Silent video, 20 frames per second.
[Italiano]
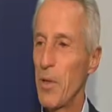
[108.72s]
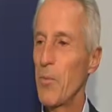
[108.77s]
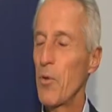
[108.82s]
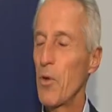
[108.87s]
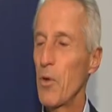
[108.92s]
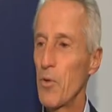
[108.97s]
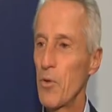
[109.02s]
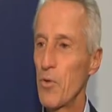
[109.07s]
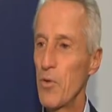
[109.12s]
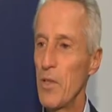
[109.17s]
primo
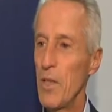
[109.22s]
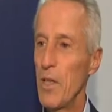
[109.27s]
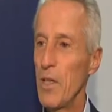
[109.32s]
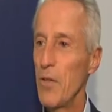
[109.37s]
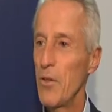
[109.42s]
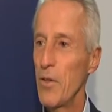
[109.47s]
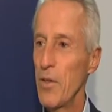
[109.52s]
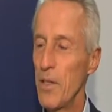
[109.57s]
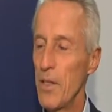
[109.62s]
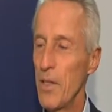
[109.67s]

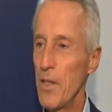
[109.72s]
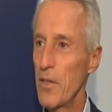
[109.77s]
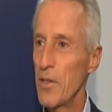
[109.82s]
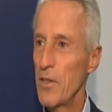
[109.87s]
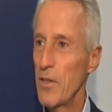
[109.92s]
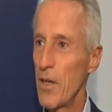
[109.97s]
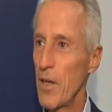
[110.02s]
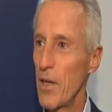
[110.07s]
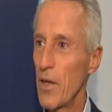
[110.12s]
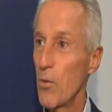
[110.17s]
consiglio è di
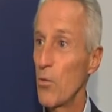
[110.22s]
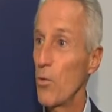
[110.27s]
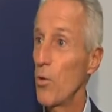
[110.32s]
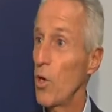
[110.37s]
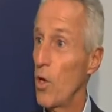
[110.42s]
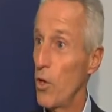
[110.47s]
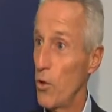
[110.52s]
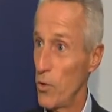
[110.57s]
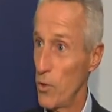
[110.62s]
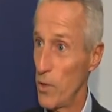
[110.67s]
essere
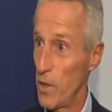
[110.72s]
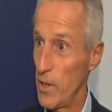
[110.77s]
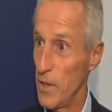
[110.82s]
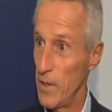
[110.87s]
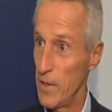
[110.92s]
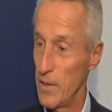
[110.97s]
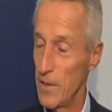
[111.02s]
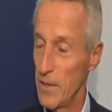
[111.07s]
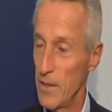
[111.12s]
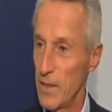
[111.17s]
curiosi,
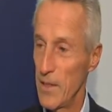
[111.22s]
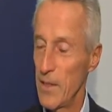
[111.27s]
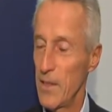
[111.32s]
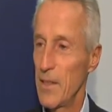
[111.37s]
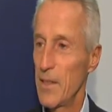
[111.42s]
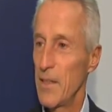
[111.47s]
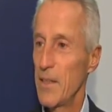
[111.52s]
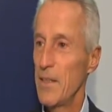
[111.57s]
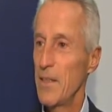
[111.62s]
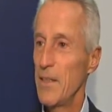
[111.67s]

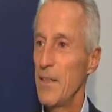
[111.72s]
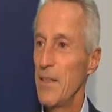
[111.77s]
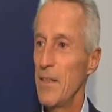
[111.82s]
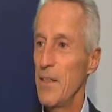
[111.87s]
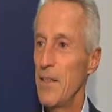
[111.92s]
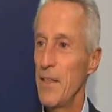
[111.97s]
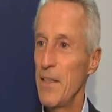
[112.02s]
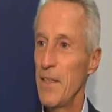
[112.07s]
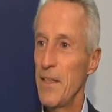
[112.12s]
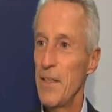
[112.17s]

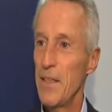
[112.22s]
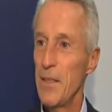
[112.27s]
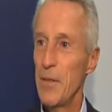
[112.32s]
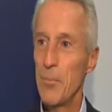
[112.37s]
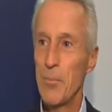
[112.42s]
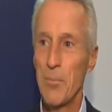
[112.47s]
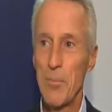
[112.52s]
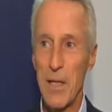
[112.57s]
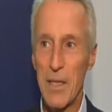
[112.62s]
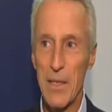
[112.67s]
di
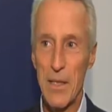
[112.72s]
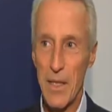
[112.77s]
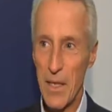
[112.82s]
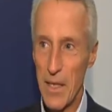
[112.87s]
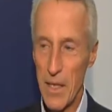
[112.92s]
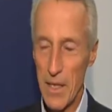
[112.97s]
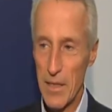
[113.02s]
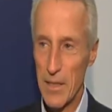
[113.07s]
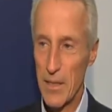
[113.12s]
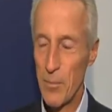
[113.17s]
andare
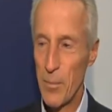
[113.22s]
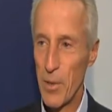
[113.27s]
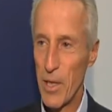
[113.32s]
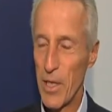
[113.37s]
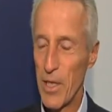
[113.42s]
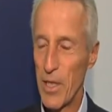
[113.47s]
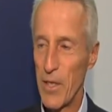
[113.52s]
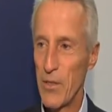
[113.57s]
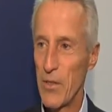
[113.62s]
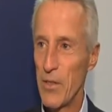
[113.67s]
in altri
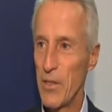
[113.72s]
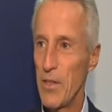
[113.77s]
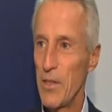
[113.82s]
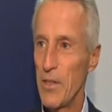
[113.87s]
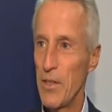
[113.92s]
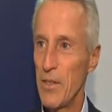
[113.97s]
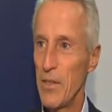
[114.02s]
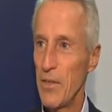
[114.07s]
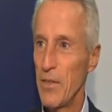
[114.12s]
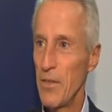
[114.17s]

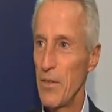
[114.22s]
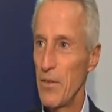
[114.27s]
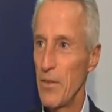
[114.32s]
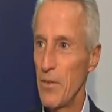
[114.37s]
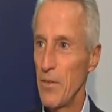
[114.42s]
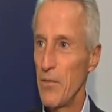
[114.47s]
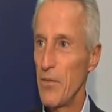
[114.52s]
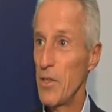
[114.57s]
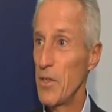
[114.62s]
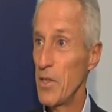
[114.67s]
paesi,
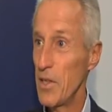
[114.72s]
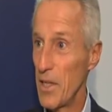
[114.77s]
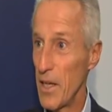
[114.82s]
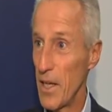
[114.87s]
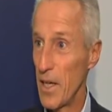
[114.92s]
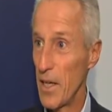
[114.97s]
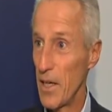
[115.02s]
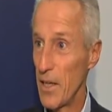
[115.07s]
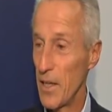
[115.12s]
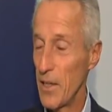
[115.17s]
di
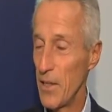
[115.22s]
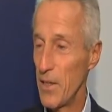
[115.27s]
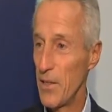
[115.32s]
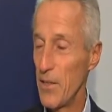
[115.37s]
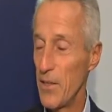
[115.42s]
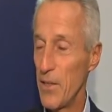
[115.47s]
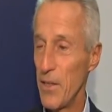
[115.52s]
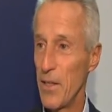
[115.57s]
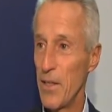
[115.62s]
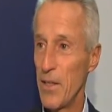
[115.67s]
visitare la
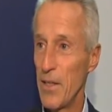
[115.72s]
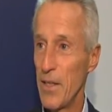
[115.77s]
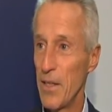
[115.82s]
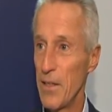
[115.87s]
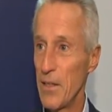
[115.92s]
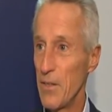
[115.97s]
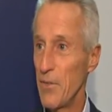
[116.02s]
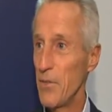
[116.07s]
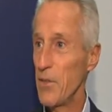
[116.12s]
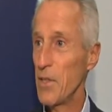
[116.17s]

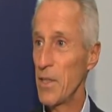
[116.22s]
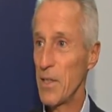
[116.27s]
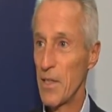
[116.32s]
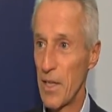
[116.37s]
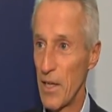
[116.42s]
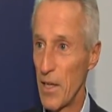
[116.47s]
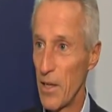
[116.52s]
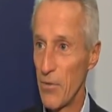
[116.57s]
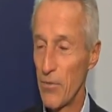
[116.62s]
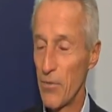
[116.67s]
clientela, di
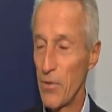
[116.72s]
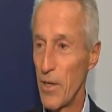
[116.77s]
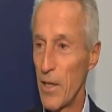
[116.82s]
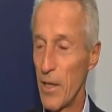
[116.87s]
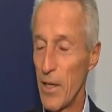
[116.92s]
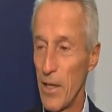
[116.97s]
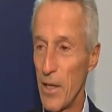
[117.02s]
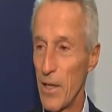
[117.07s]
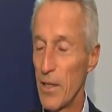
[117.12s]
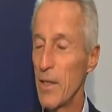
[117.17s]
visitare le
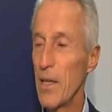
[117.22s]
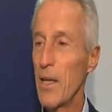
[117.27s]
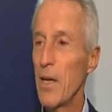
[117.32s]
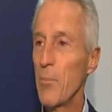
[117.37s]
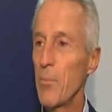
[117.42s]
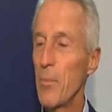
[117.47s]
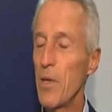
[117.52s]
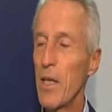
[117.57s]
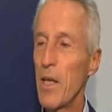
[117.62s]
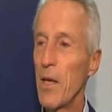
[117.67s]
fiere, di
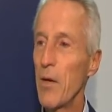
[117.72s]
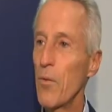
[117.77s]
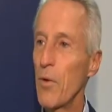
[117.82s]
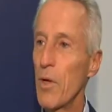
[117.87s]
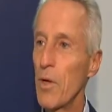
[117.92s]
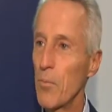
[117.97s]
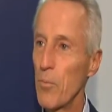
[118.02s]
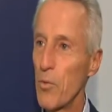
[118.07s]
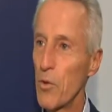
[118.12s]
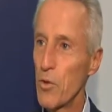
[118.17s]
capire
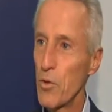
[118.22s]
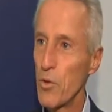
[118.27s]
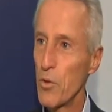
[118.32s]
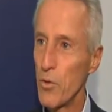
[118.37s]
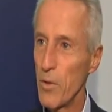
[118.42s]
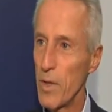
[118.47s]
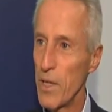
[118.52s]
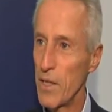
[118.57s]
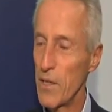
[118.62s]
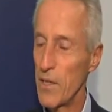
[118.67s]
quali
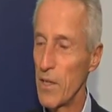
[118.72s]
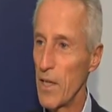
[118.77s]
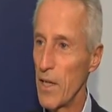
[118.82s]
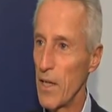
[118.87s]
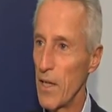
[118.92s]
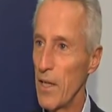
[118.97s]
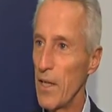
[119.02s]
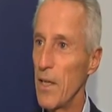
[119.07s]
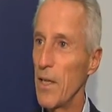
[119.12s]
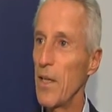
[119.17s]
possono
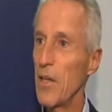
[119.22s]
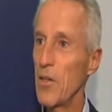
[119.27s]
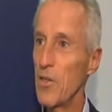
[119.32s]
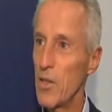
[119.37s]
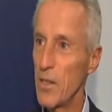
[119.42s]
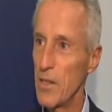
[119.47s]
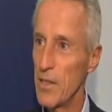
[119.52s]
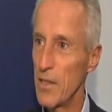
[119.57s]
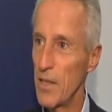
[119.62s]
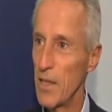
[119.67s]
essere le
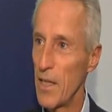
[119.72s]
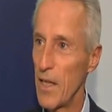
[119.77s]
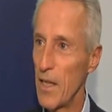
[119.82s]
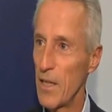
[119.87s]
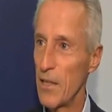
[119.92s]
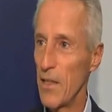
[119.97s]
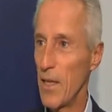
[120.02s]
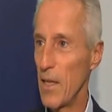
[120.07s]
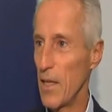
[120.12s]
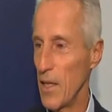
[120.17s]

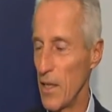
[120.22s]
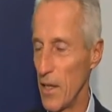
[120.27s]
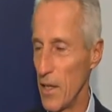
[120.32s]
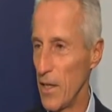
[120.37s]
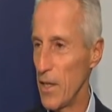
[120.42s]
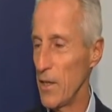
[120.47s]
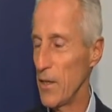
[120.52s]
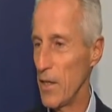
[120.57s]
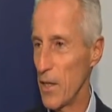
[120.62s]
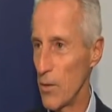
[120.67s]
necessità dei
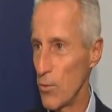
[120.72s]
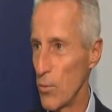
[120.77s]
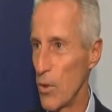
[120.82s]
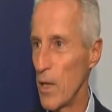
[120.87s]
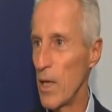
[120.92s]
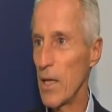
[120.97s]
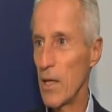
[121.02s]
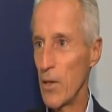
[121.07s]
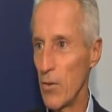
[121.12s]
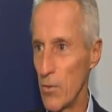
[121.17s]
clienti
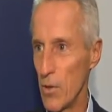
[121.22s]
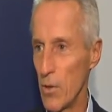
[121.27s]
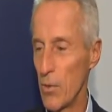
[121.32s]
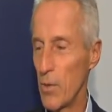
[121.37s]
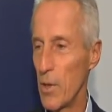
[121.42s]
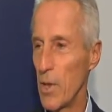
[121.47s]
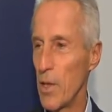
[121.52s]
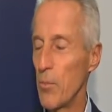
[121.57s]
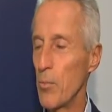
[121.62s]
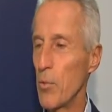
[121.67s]
attuali o di
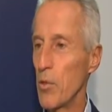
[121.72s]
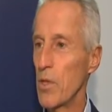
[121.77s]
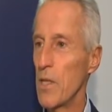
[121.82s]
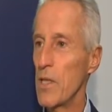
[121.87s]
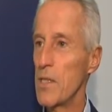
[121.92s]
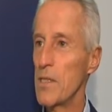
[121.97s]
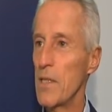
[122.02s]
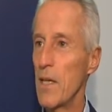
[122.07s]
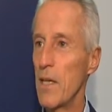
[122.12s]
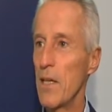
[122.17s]
quelli
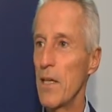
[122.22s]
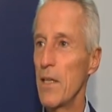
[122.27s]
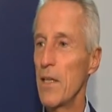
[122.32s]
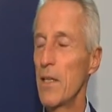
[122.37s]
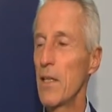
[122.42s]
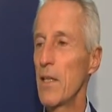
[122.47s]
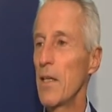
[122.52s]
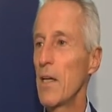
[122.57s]
potenziali